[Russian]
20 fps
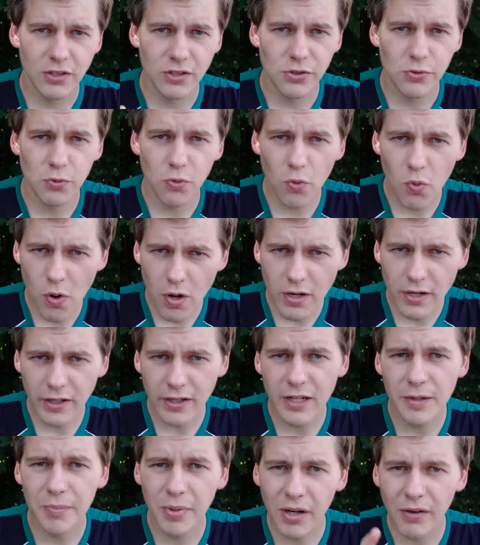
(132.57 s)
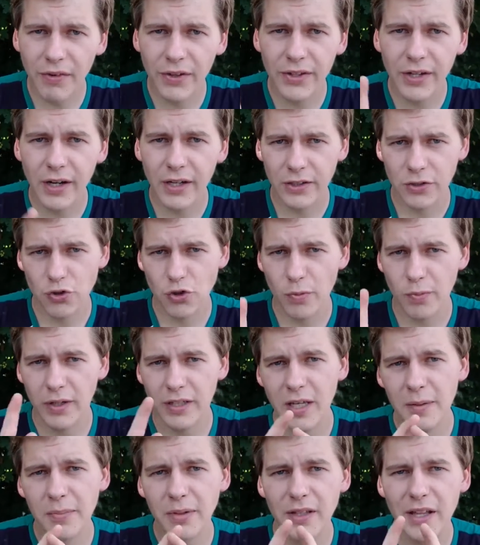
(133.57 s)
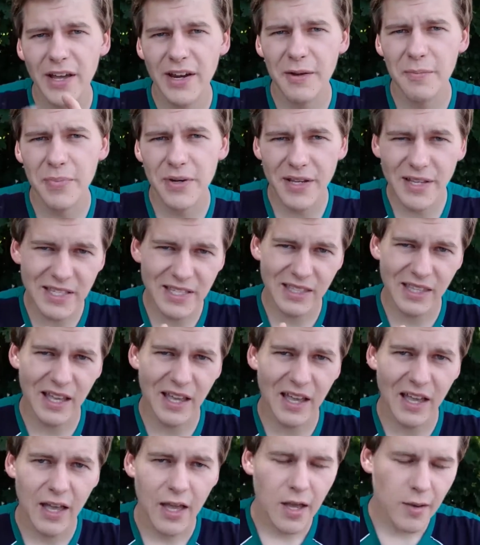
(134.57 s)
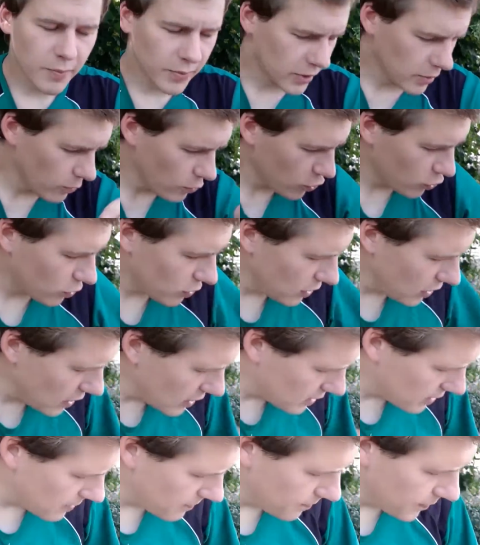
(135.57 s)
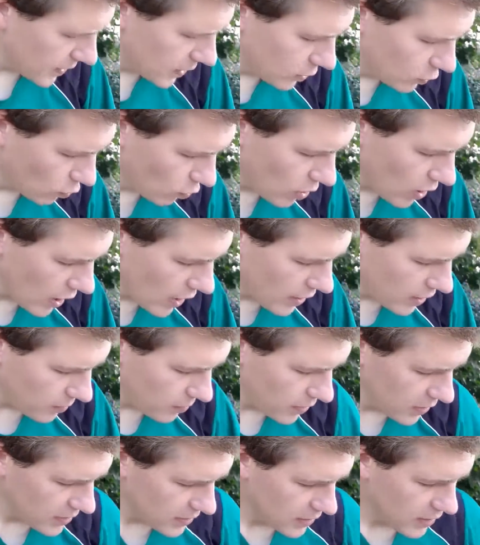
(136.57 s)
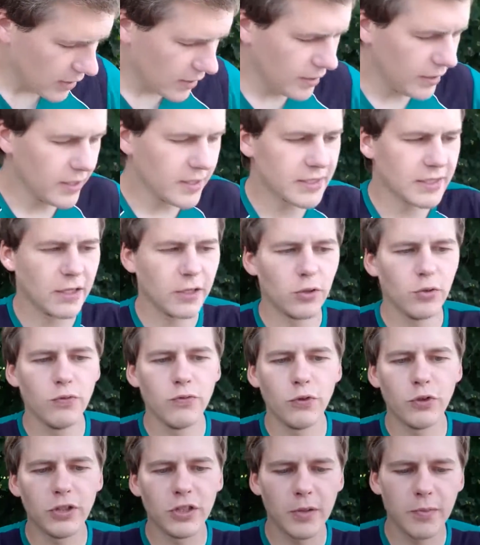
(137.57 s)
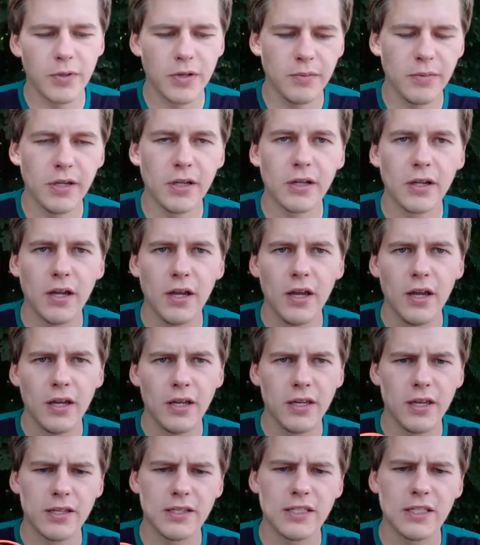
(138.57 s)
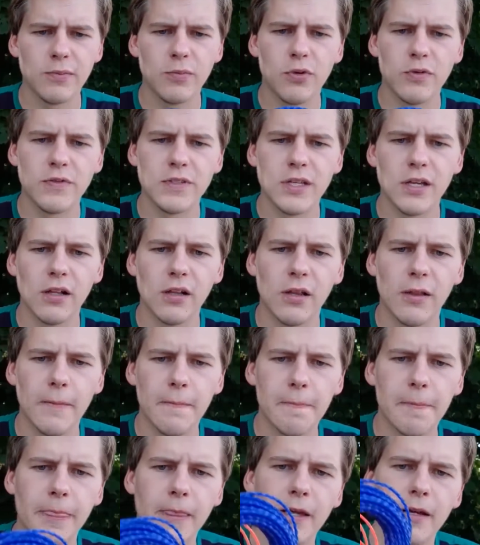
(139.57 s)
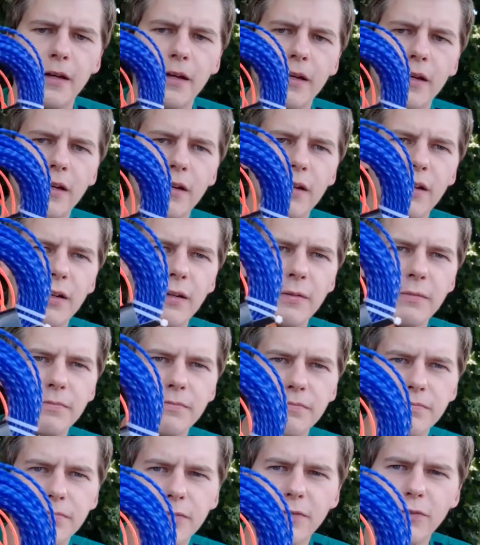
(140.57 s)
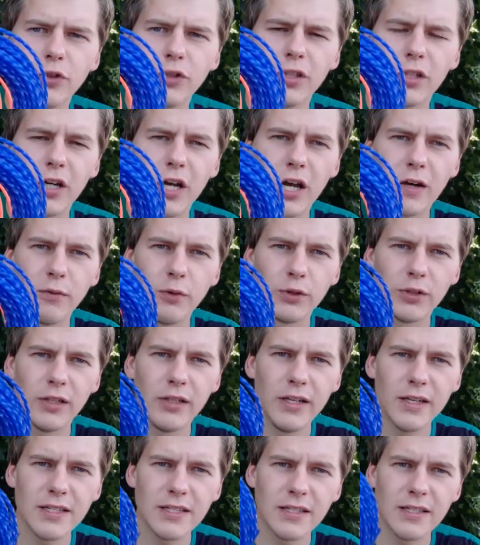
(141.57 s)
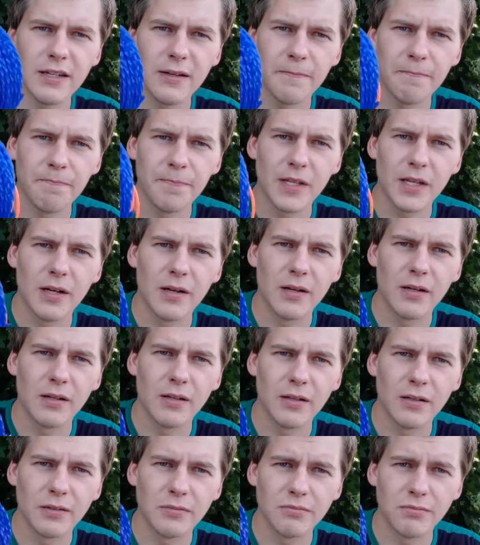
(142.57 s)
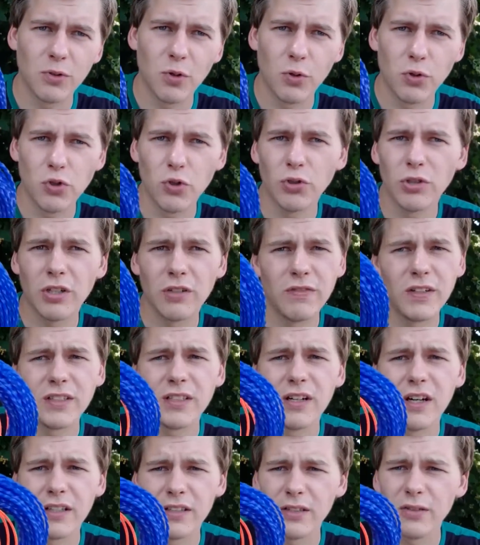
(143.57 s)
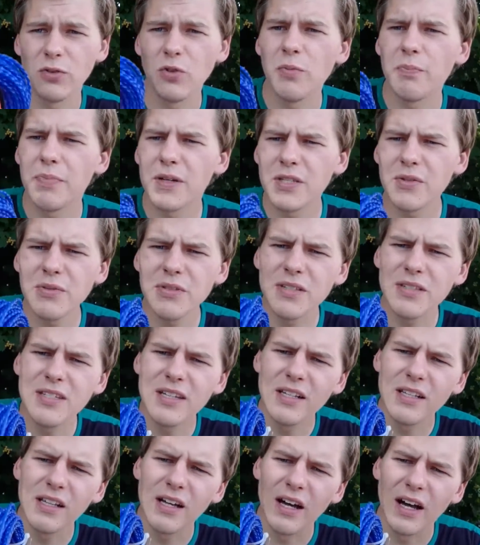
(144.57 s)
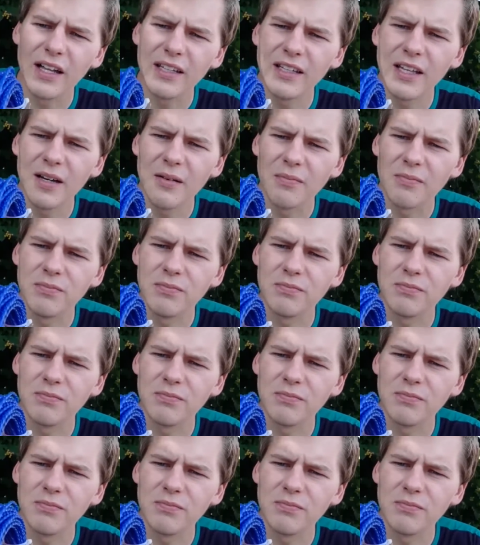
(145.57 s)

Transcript: треугольник либо квадрат, чтобы она была ребристая. Потому что есть другая ребристая леска. Ну вот, например, я с собой взял э, вот такая вот леска, э, крученый квадрат. Но по сути дела она